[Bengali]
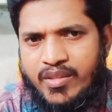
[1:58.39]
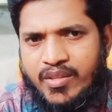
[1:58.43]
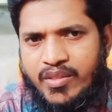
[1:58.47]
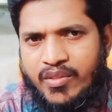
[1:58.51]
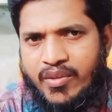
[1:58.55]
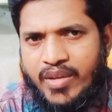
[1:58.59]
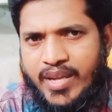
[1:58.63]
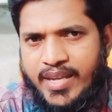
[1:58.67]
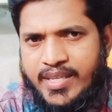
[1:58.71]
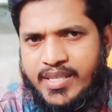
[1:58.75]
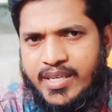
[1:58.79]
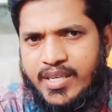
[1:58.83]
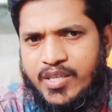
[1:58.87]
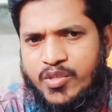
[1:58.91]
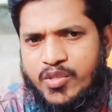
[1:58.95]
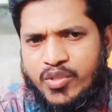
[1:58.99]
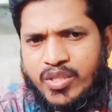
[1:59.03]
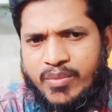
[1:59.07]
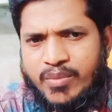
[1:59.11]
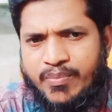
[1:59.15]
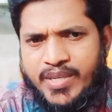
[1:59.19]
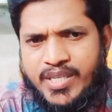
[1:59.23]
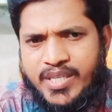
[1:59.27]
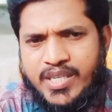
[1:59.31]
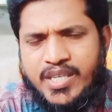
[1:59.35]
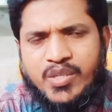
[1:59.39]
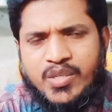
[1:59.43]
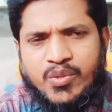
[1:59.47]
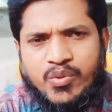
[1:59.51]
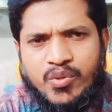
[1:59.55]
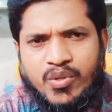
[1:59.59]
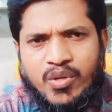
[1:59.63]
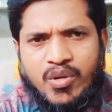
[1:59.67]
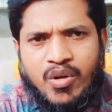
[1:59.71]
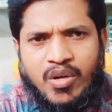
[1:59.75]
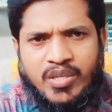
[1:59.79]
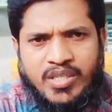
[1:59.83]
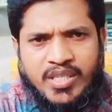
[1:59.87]
তো এছাড়া যদি বিশেষ
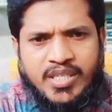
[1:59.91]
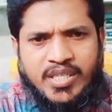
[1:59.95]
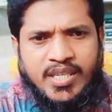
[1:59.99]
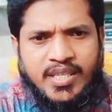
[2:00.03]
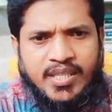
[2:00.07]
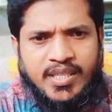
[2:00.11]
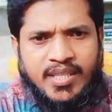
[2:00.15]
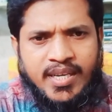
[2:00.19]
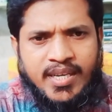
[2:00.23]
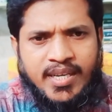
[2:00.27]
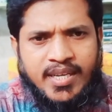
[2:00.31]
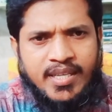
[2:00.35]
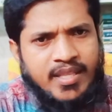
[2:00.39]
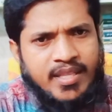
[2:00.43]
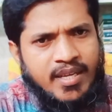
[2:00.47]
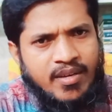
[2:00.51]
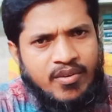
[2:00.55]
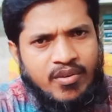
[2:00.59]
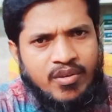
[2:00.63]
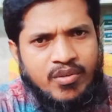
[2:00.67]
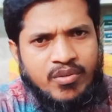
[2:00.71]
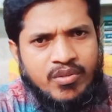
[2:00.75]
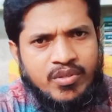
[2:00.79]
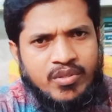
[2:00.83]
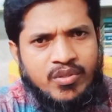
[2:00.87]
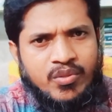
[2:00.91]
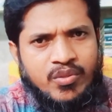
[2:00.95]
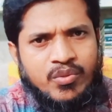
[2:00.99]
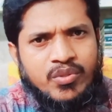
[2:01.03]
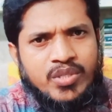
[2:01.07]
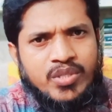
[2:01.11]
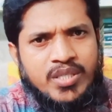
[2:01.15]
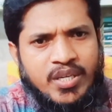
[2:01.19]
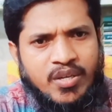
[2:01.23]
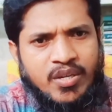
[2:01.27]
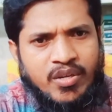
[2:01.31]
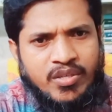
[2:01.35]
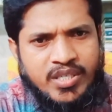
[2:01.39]
কোনো কজেশন থাকে তাহলেও কিন্তু
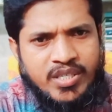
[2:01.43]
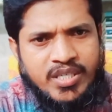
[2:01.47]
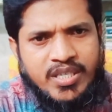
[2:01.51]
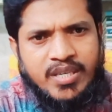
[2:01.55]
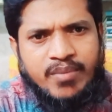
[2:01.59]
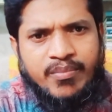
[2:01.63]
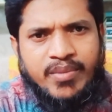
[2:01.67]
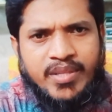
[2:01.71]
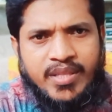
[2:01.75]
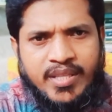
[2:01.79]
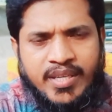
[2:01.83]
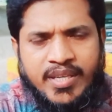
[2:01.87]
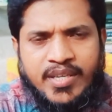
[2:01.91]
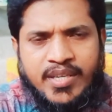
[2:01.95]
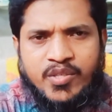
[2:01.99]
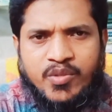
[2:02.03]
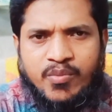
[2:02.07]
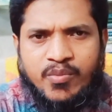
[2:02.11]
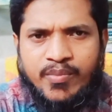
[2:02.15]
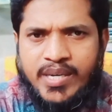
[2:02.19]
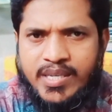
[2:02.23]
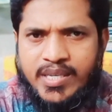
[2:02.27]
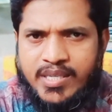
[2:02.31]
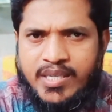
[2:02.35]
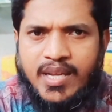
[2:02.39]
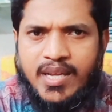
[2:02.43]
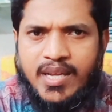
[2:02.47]
সেই কজেশান ভিত্তিক কিছু মেডিসিন